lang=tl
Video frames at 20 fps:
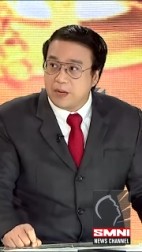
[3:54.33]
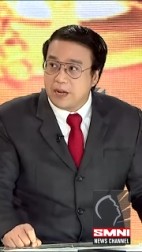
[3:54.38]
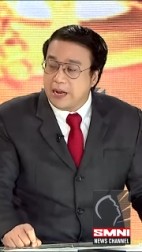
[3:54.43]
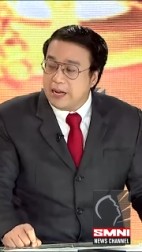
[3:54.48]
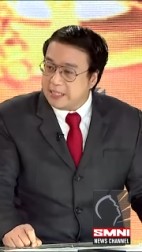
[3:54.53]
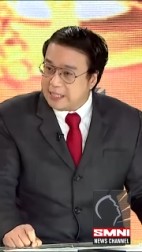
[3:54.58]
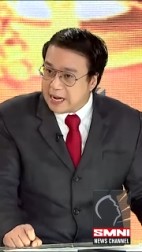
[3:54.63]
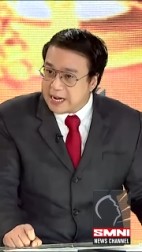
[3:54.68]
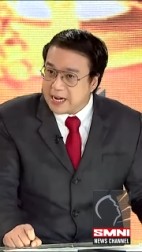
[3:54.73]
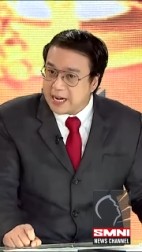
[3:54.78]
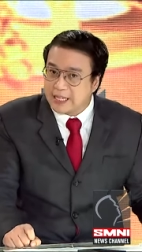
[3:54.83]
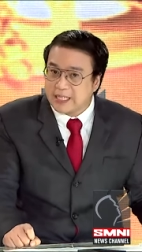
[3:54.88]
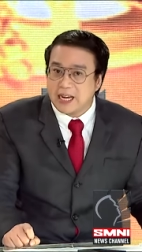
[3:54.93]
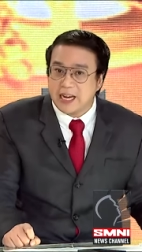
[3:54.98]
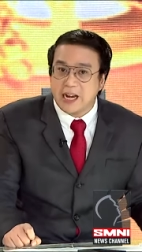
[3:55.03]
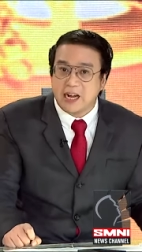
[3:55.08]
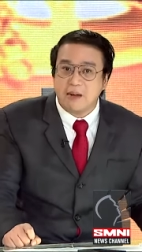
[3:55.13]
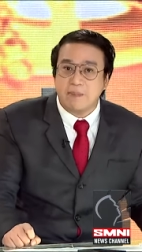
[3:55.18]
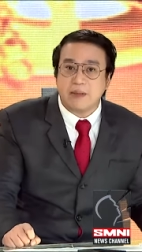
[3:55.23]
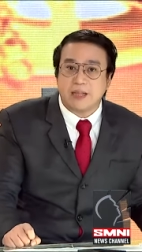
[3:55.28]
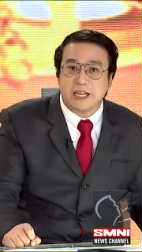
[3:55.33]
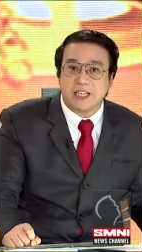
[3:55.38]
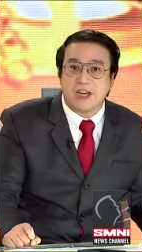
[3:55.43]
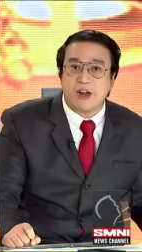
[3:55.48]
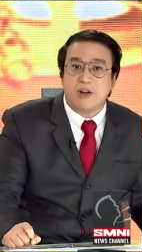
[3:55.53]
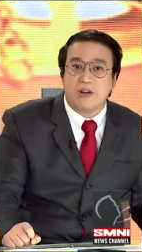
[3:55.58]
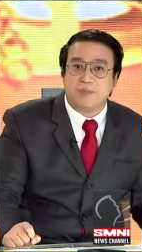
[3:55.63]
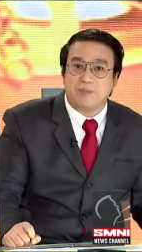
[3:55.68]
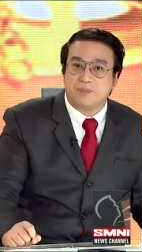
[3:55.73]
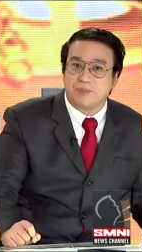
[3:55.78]
Sana ka ang
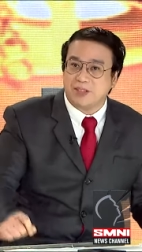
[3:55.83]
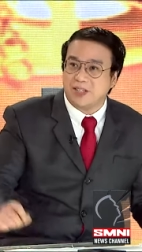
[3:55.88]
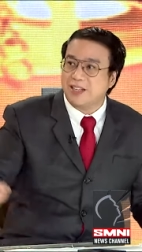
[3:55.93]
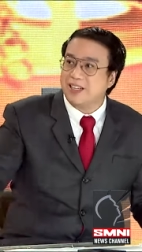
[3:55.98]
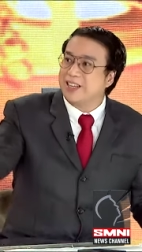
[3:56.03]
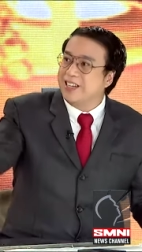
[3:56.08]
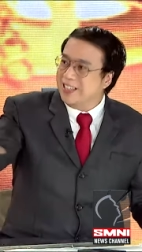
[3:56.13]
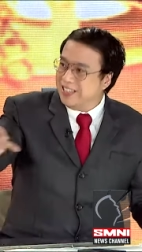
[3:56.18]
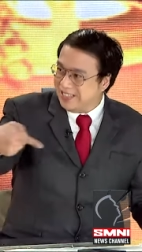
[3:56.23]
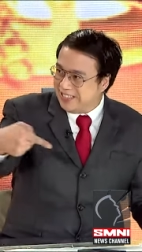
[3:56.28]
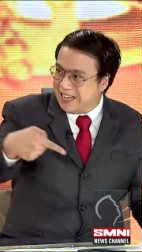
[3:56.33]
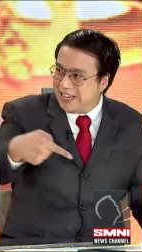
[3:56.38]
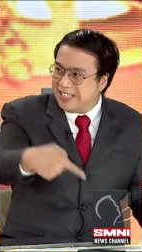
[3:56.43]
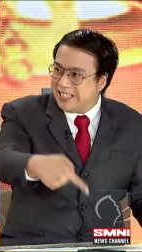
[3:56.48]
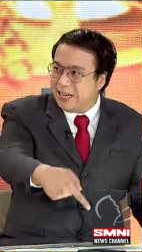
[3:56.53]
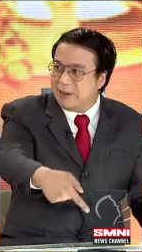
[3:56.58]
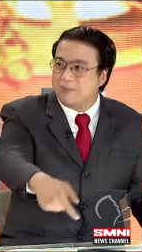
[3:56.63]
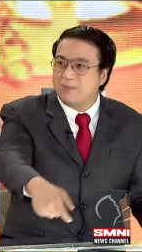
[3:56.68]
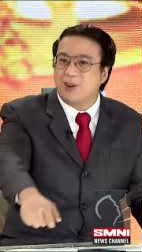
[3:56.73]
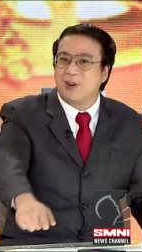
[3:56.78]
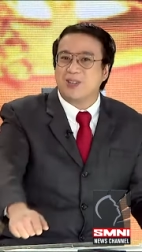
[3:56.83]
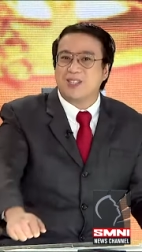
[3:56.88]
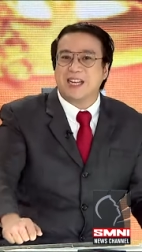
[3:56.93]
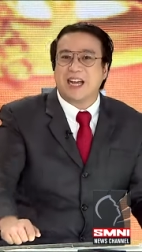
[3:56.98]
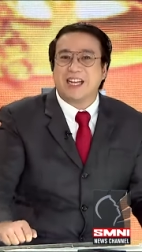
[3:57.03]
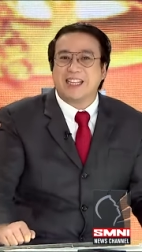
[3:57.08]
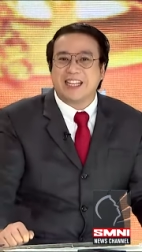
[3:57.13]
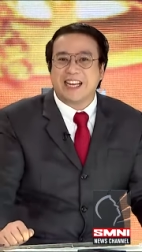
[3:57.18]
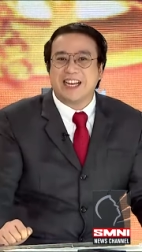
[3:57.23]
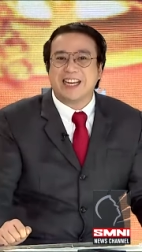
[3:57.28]
limitasyon. Nandyan po
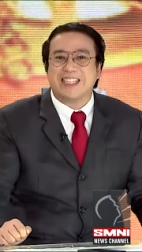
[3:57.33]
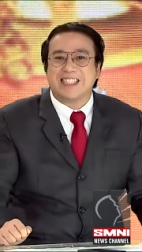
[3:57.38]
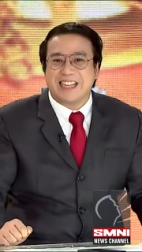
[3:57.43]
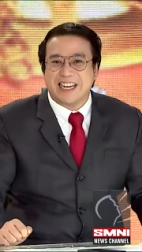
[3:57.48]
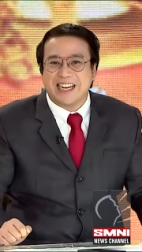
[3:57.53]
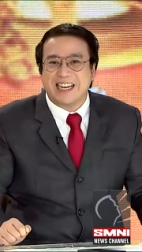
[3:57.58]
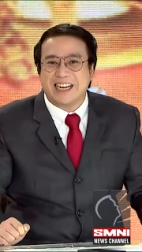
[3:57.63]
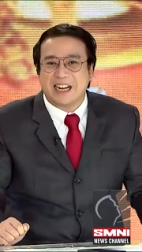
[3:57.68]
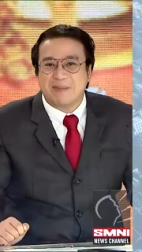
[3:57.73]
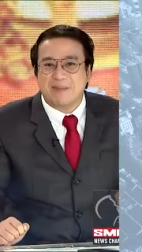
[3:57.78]
sa ating saligang